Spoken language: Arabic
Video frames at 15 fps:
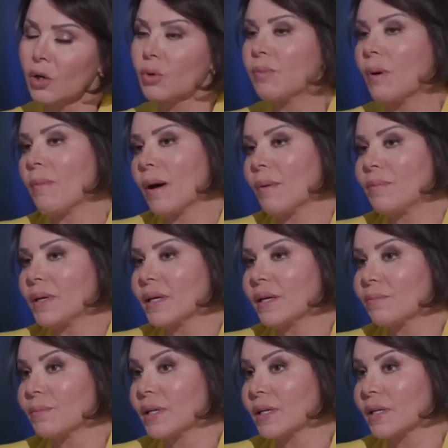ربما
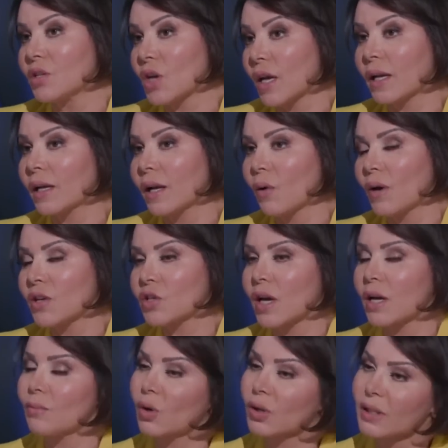بشكل أو
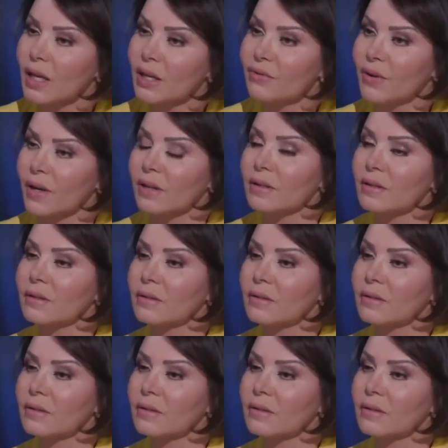أشكال مختلفة